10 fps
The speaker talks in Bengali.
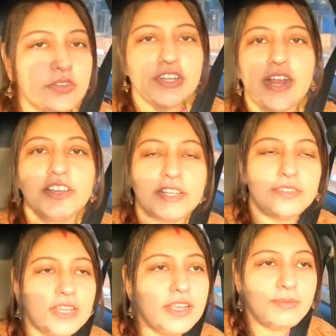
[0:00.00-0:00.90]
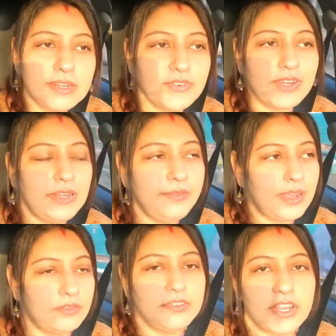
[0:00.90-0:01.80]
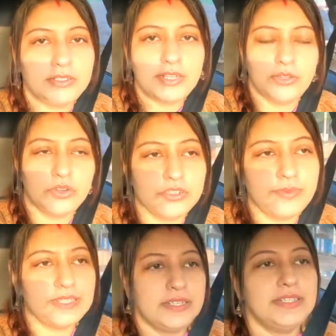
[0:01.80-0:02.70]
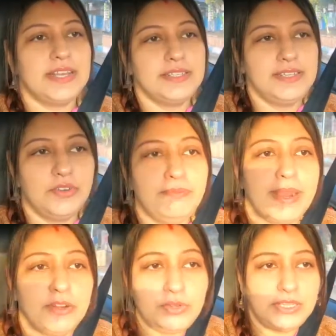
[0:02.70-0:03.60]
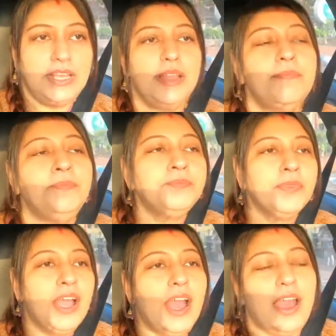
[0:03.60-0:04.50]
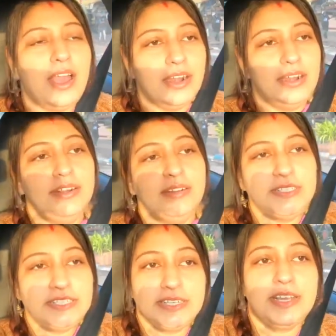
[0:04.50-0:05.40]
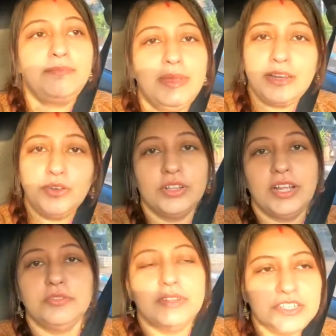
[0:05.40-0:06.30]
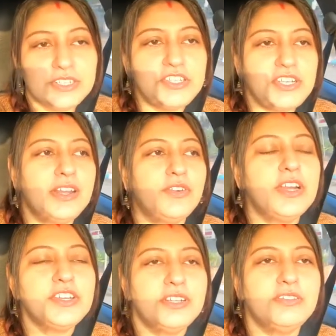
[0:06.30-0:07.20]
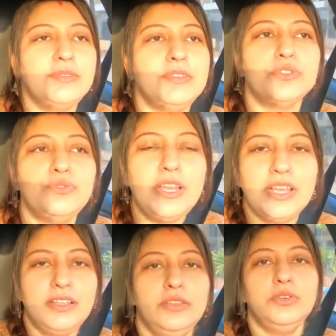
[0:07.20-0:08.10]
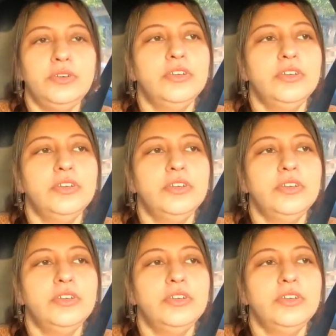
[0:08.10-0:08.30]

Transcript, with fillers: সাড়ে সাতটায় আমার ট্রেন এখন সাতটা দশ বাজে যাচ্ছি এখন পাটুলি দিয়ে আর যেটা মেন কথা তোমাদের সাথে শেয়ার করা সেটা হচ্ছে আমি স্কুলে কিন্তু